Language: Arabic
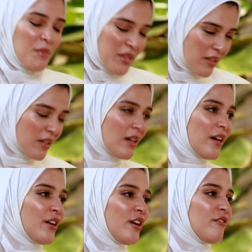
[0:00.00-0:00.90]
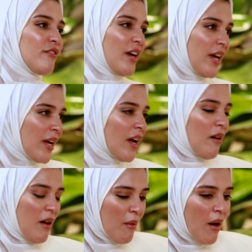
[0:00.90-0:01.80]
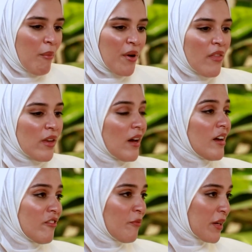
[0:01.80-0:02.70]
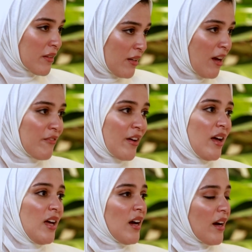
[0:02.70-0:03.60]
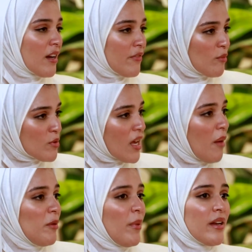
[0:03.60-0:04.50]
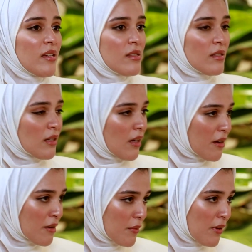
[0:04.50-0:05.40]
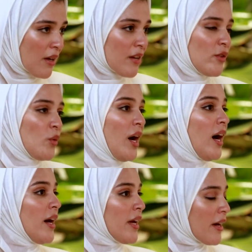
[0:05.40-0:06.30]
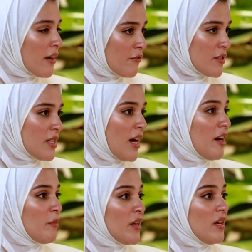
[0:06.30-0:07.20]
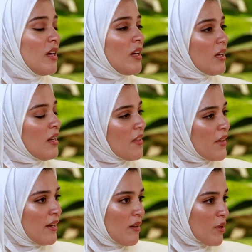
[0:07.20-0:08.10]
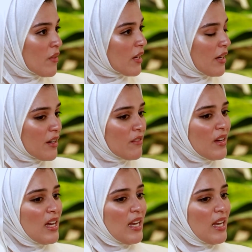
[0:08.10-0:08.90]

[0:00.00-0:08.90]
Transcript: مثل أو مشكلة الخرف مرضية أي أمراض الخرف باختلافها خرف المصاحب الباركنسون خرف الخرف الوعائي خرف الزهايمر كل هذه الأمراض الخرف